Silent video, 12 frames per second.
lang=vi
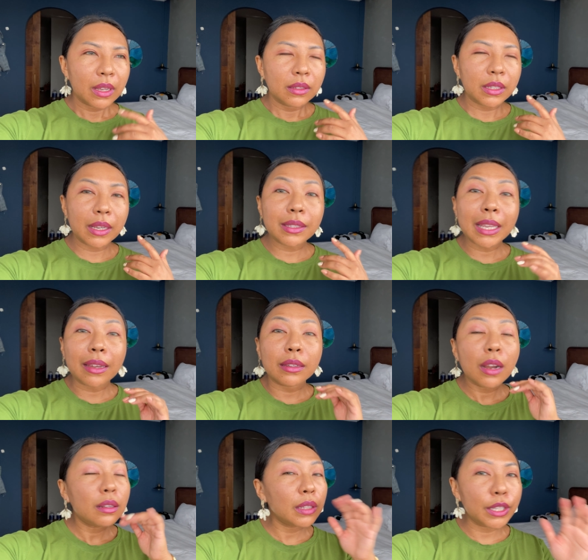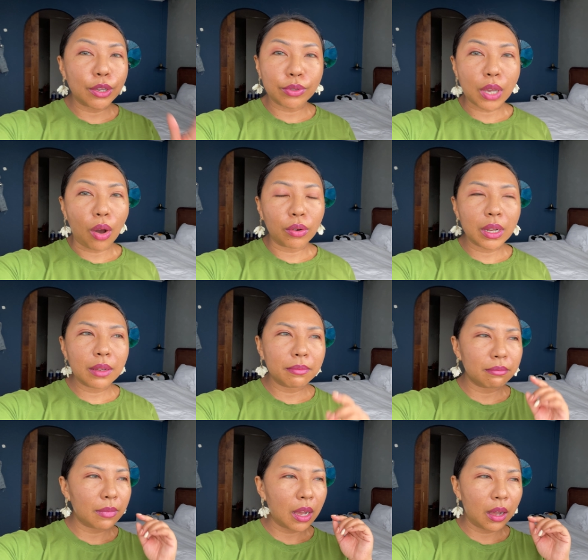chia sẻ rất là nhiều chỗ đó
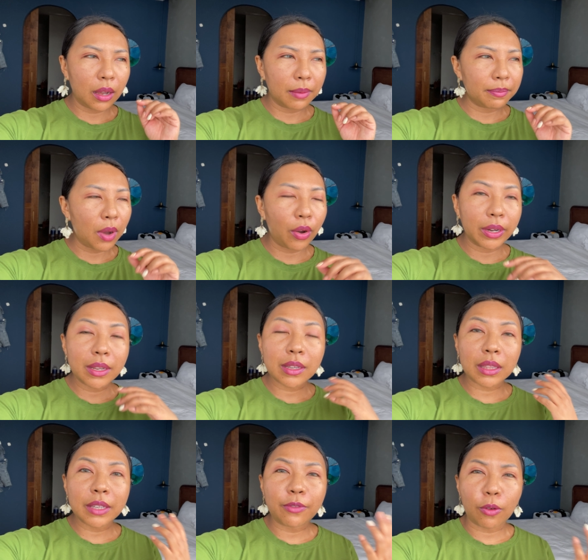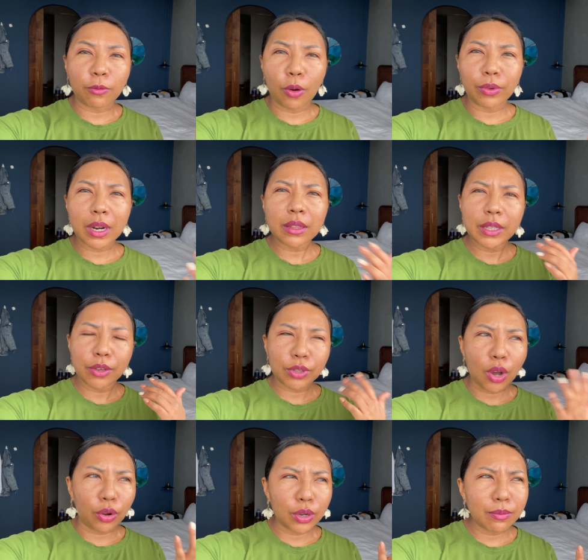à, hồi đó Nhật Ly phục vụ rất là nhiều
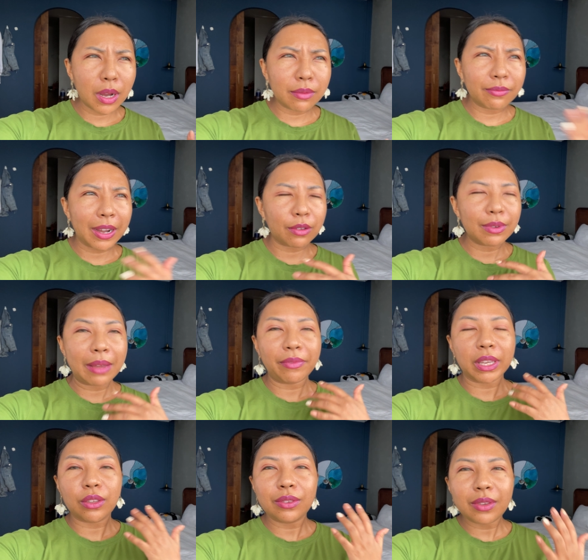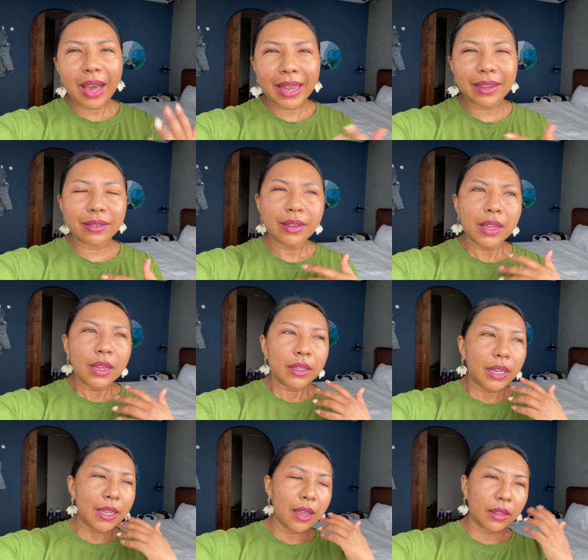chỗ đúng không và cũng làm việc kinh doanh
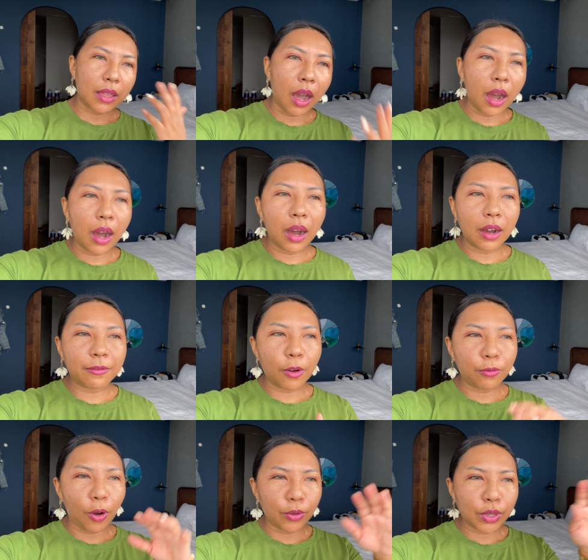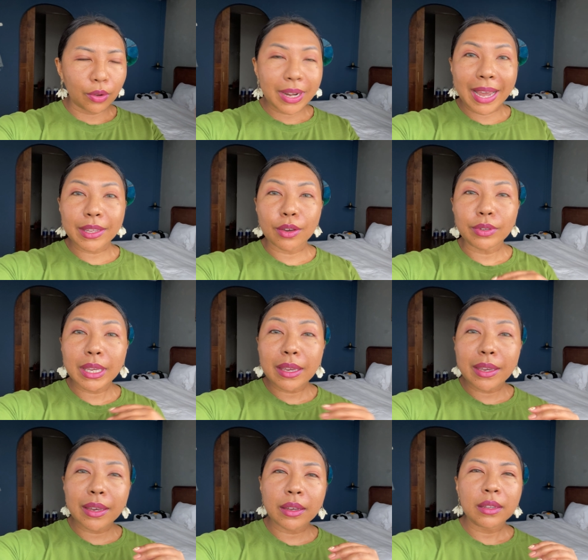đi nhà thờ phục vụ chỗ này chỗ
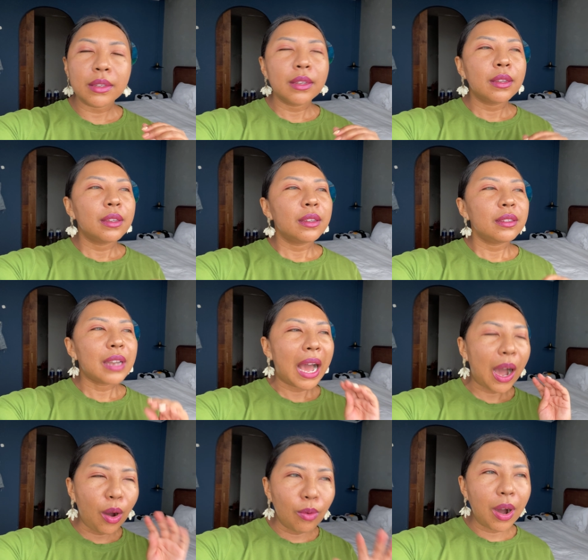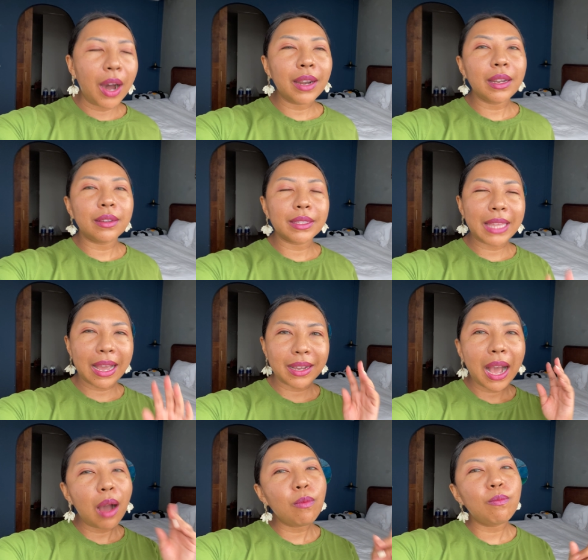kia hầu hết là người ta
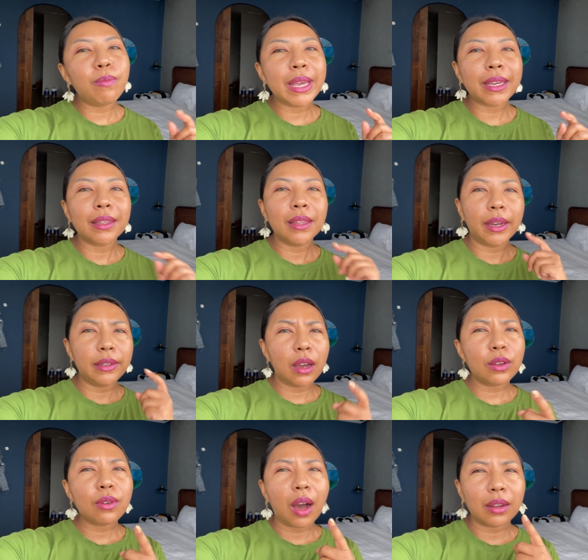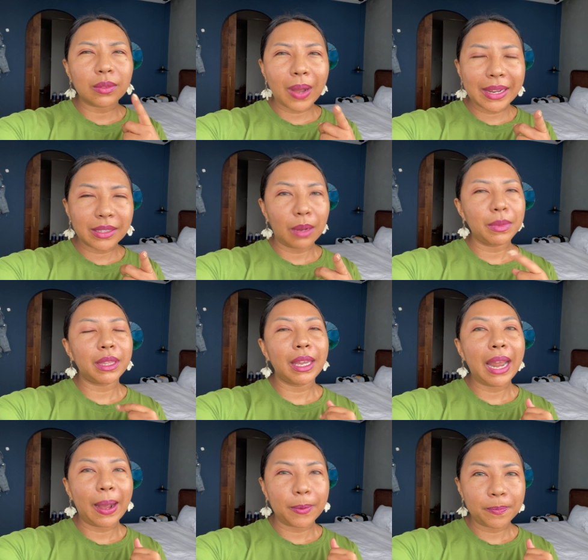không biết cái lời nói của họ được quan trọng như thế
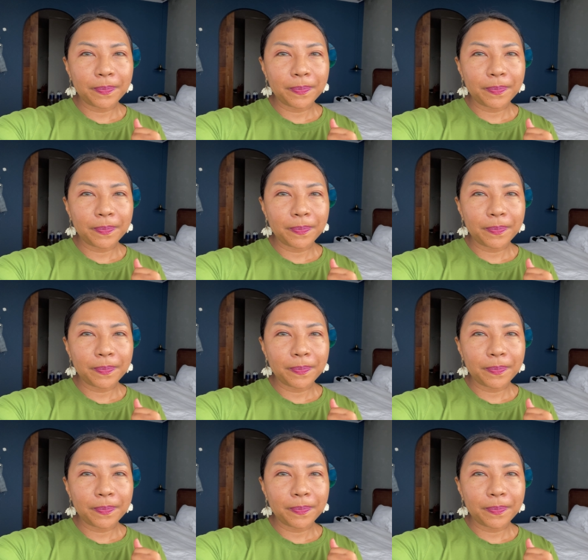nào